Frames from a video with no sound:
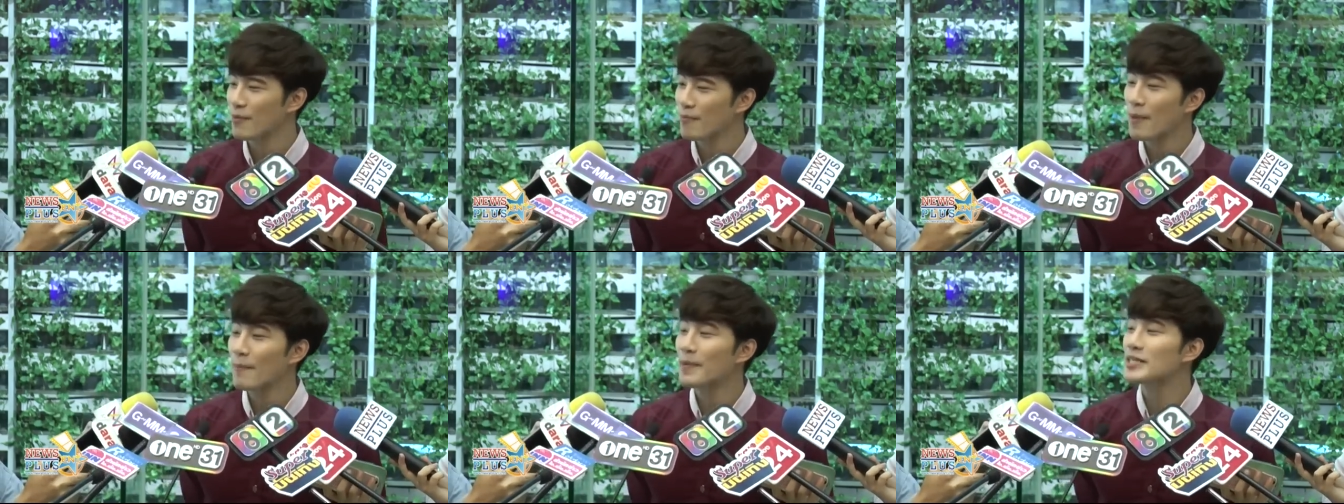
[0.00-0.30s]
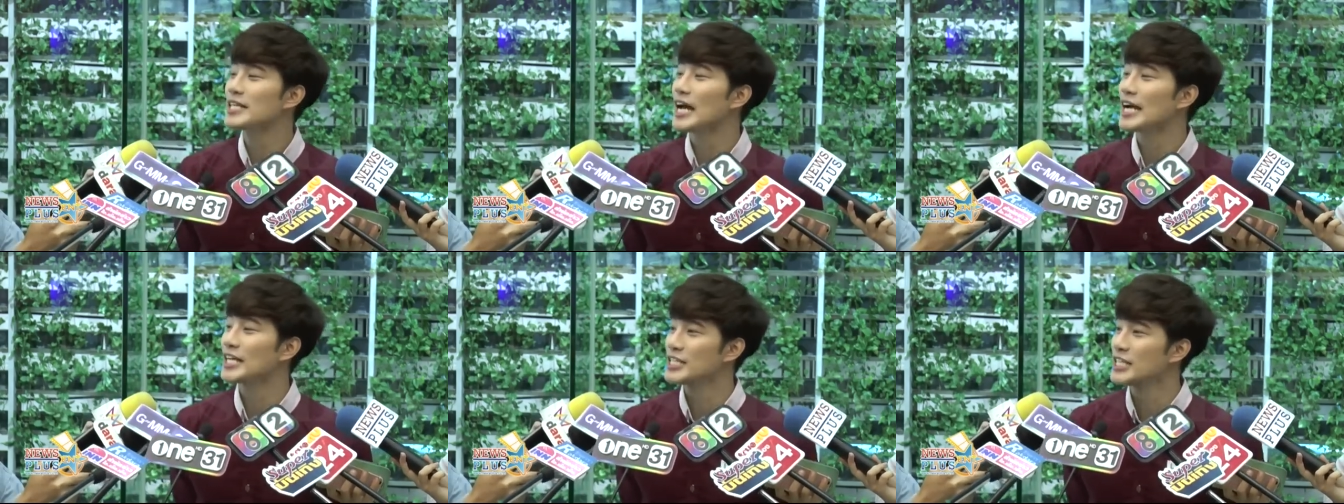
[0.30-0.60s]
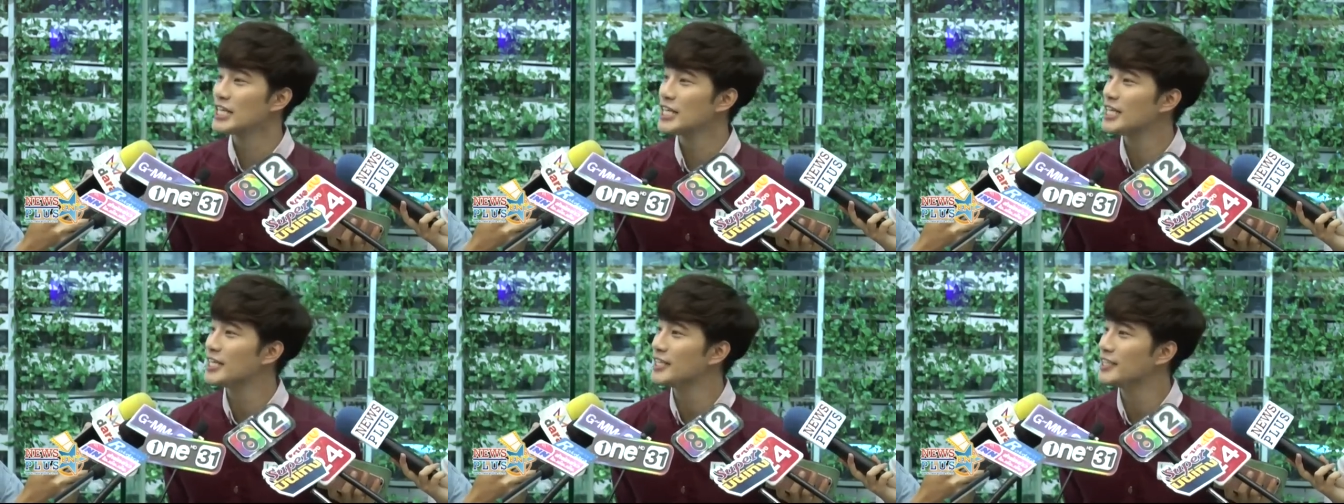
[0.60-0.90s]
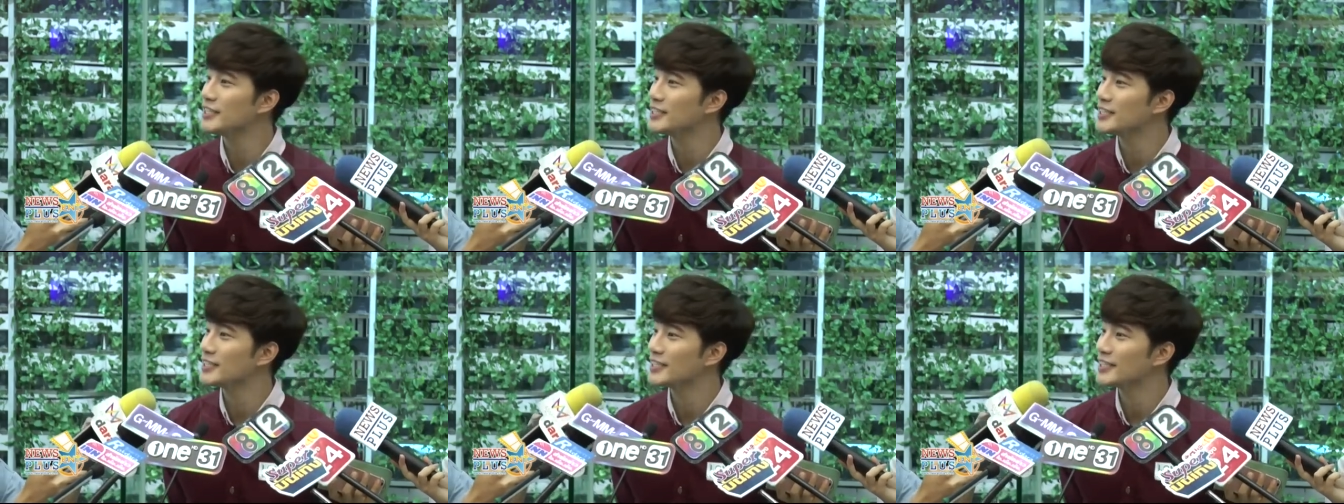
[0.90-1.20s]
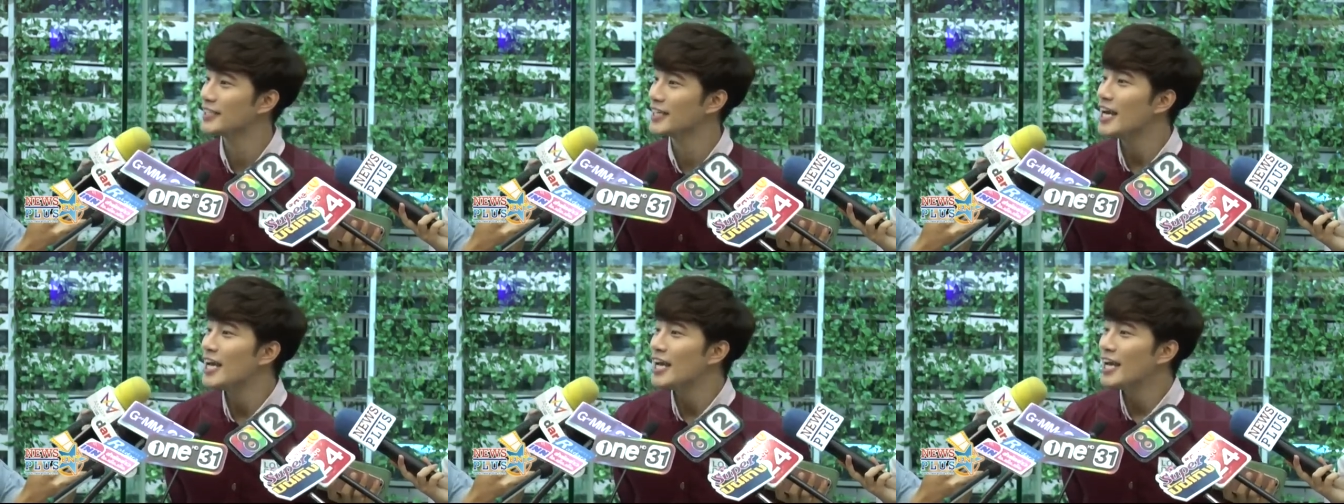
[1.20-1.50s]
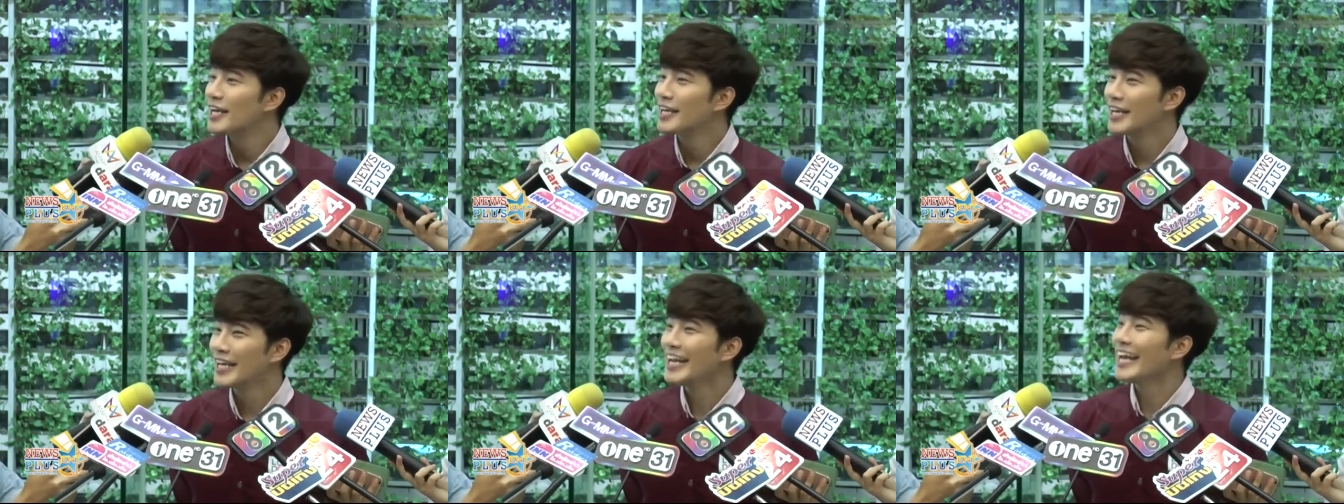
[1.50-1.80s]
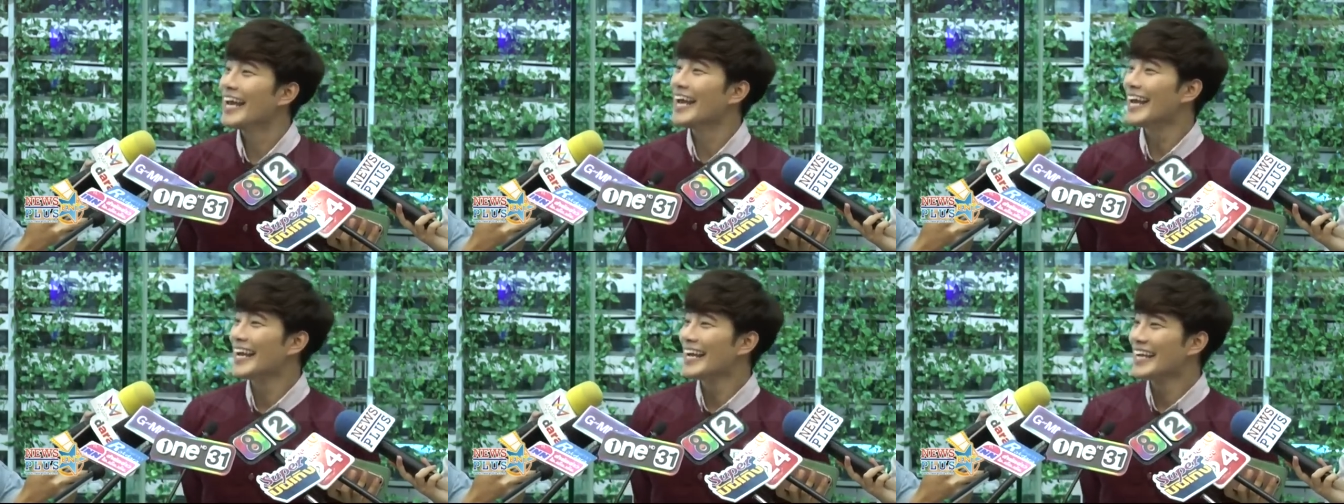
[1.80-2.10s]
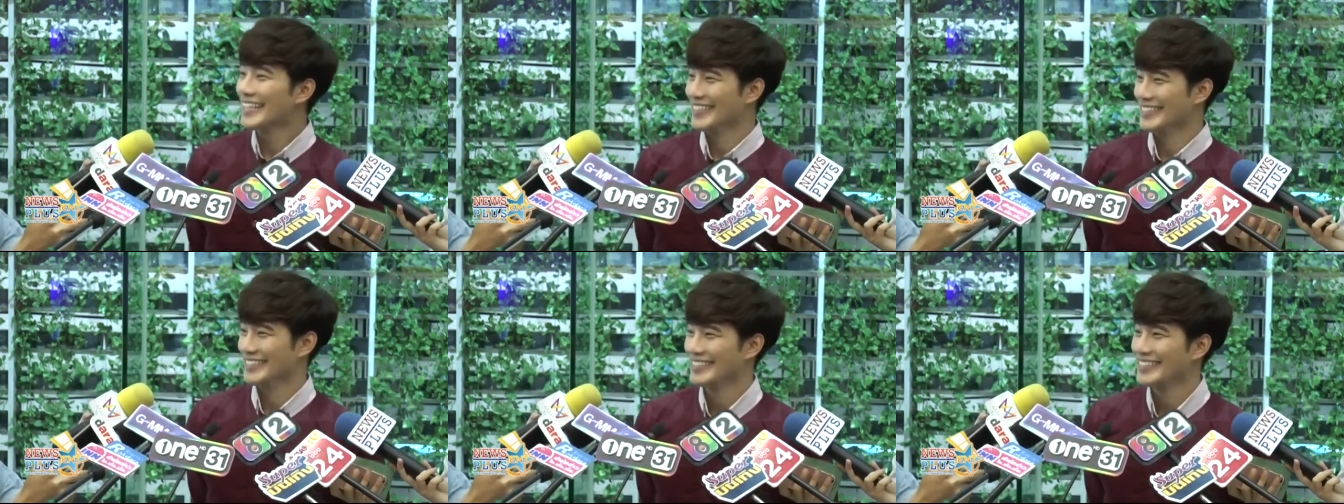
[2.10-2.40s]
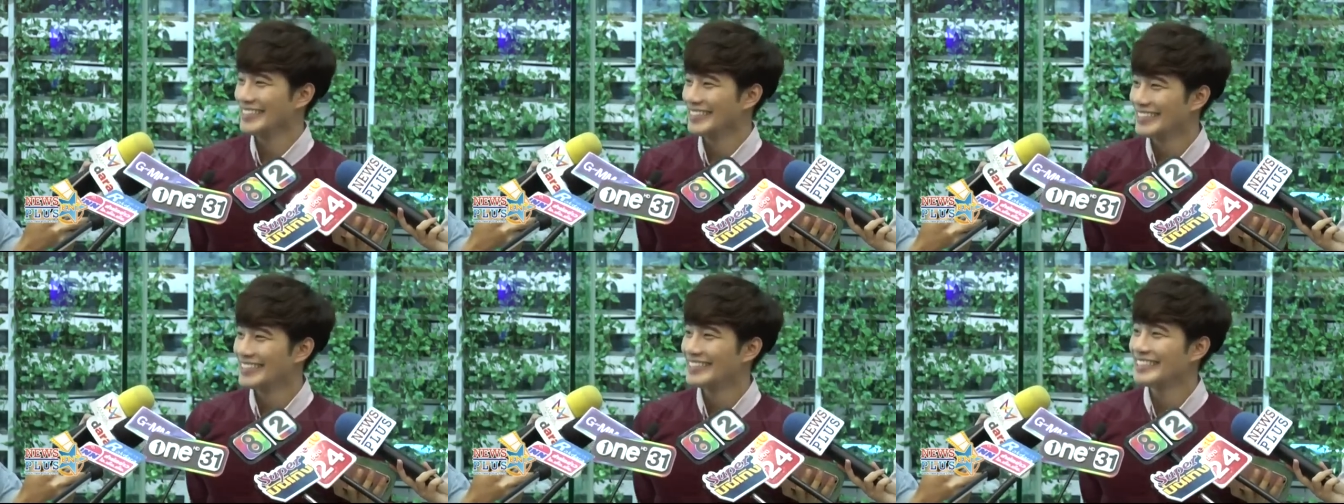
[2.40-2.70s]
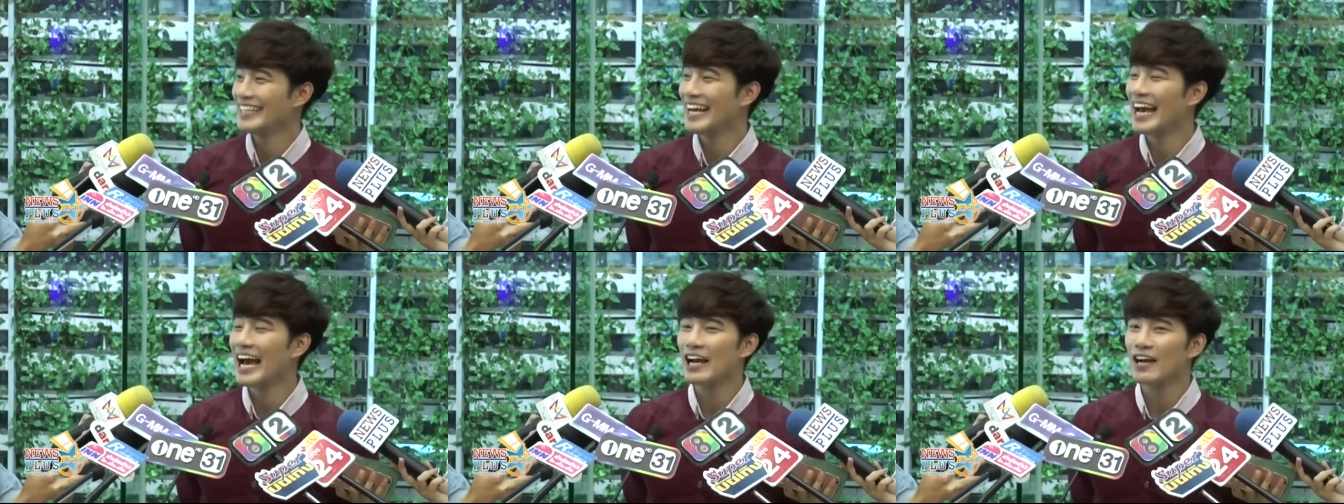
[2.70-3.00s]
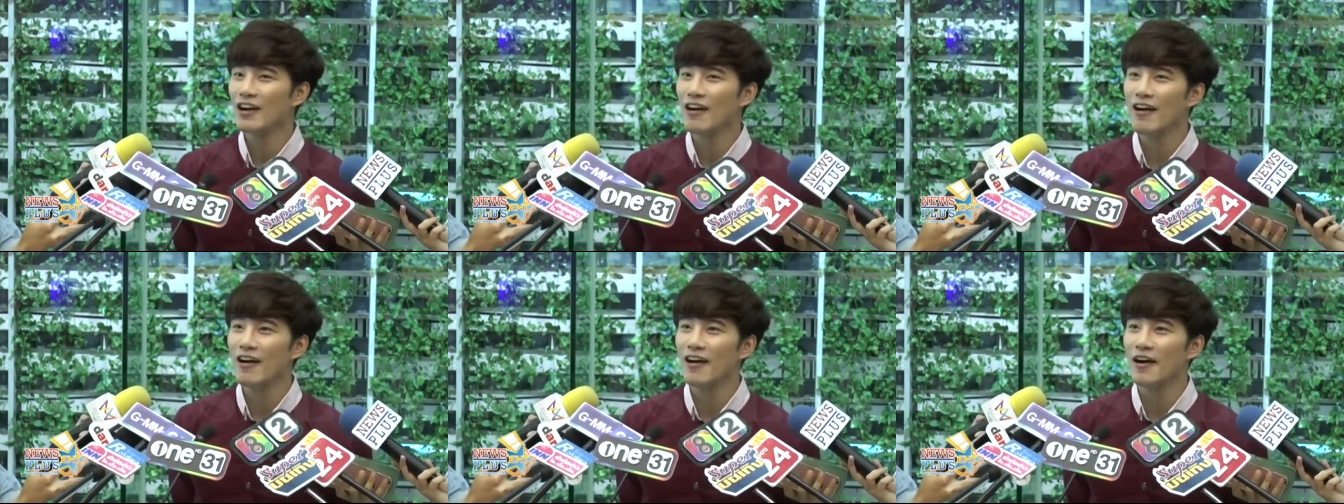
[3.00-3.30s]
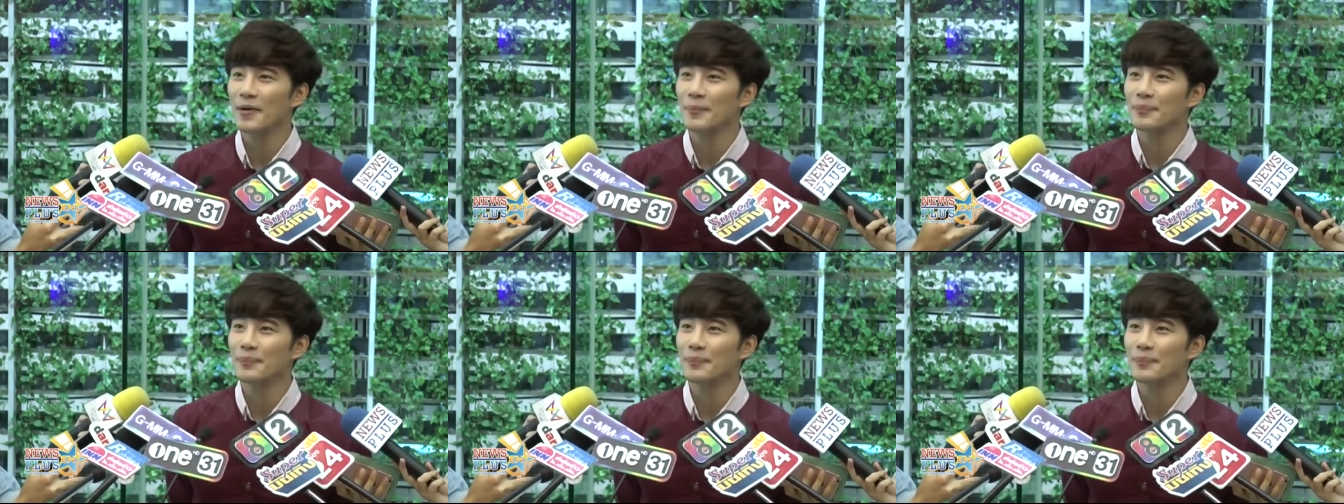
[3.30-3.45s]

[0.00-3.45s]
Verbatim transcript: เป็นภาษาจีนคิดเองนะฮะก็